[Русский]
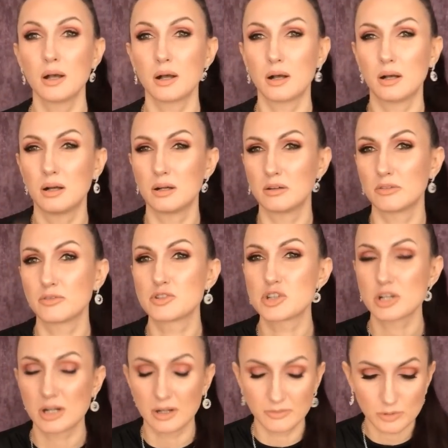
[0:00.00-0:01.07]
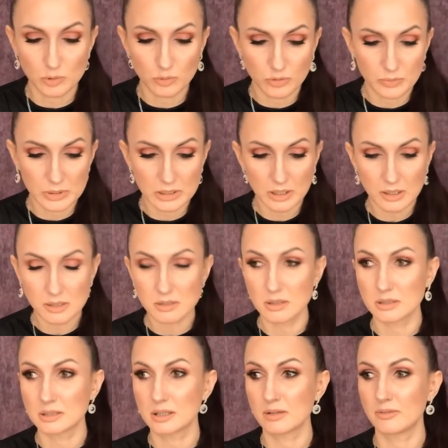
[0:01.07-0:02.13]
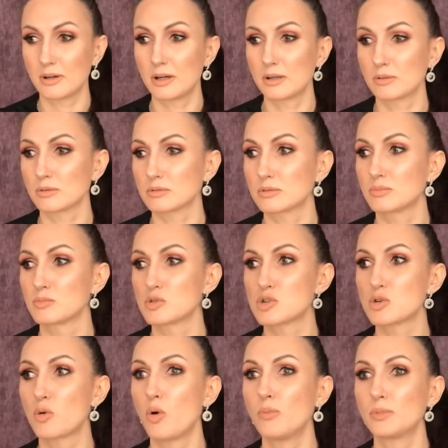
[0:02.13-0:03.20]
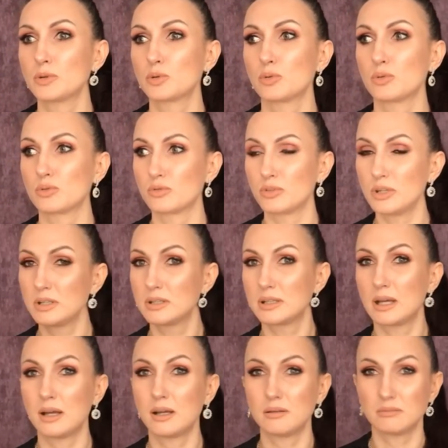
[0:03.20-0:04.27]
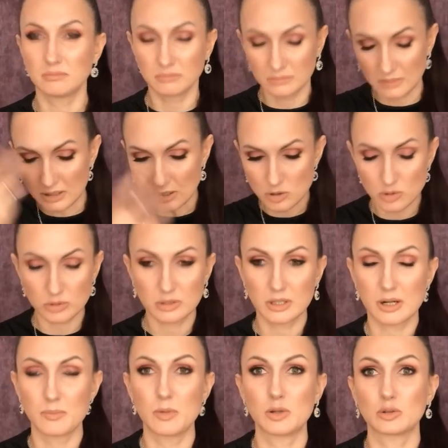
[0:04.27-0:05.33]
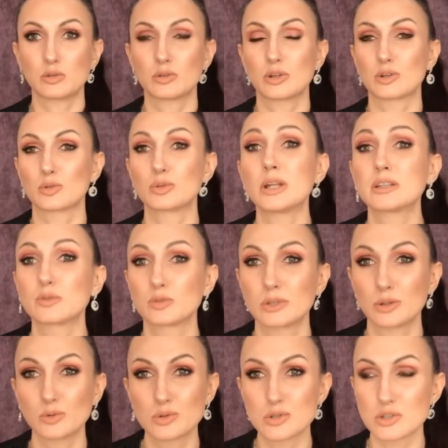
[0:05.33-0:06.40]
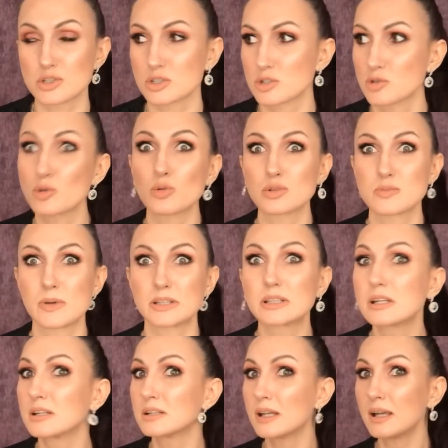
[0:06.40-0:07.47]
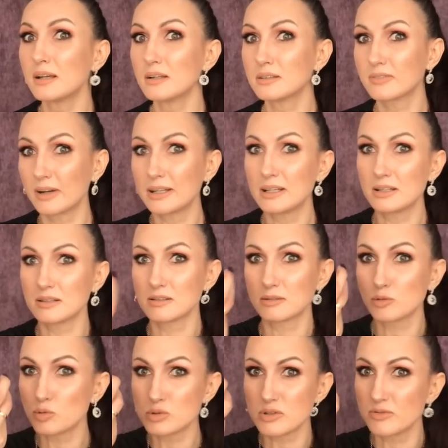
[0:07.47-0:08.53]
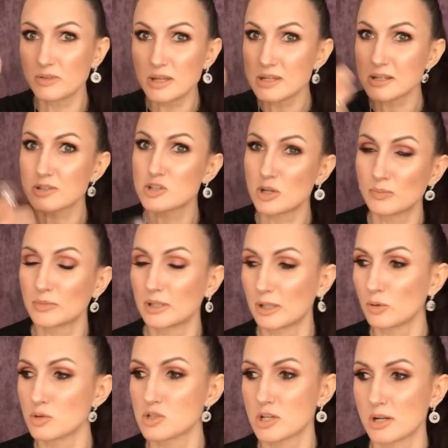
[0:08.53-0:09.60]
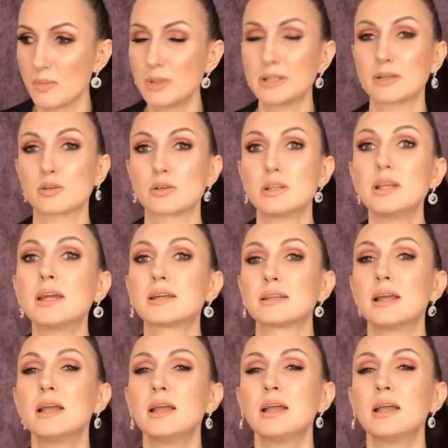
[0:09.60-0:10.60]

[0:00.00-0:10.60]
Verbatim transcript: А, вчера веду вебинар, открываю муж комнату, он видит, я наношу этот аромат. Он говорит, куда ты его наносишь? Что у тебя 3D? Твои люди видят, чем ты наносишь аромат? Я говорю, нет,